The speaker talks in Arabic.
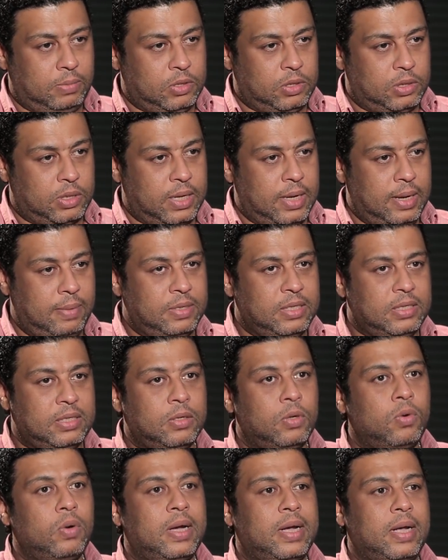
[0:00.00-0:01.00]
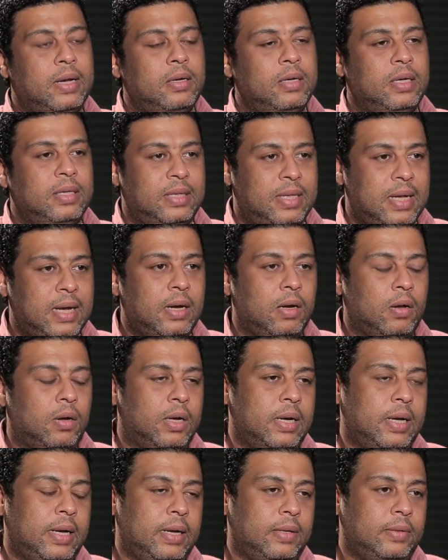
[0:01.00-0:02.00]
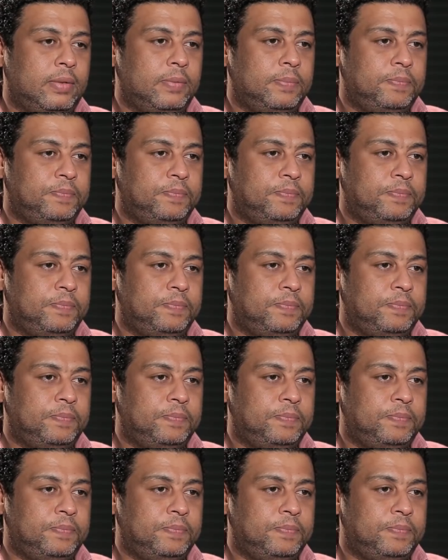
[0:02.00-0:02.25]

مصريه بس هو كان انتاج القناه يعني